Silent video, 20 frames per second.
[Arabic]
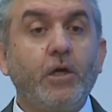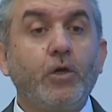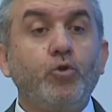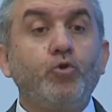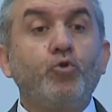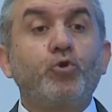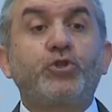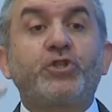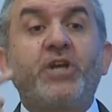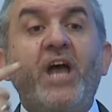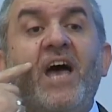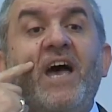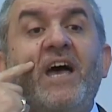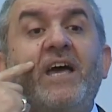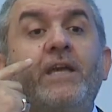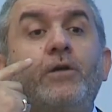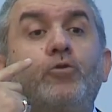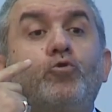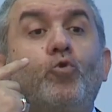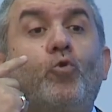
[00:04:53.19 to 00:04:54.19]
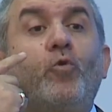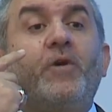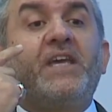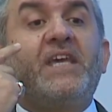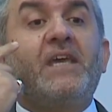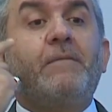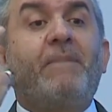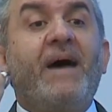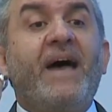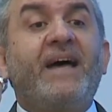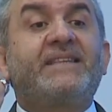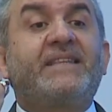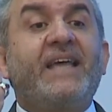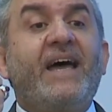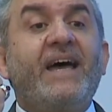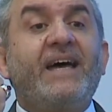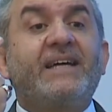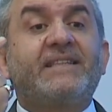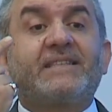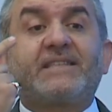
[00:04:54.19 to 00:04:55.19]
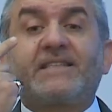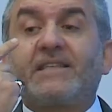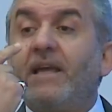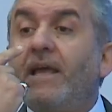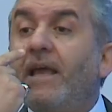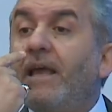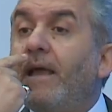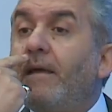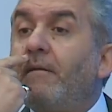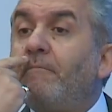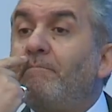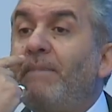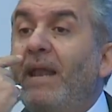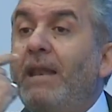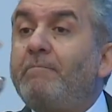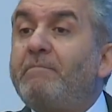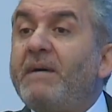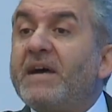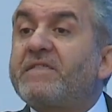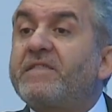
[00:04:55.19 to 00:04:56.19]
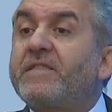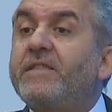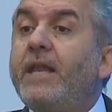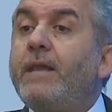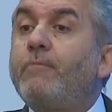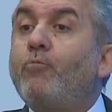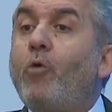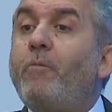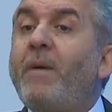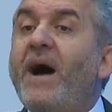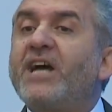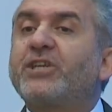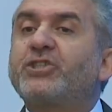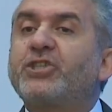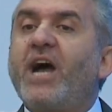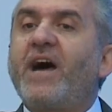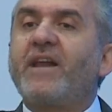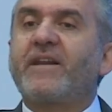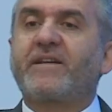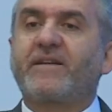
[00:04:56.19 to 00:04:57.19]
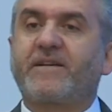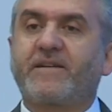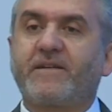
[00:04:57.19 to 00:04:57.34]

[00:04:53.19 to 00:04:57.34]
نشاهد إبادات بالبث المباشر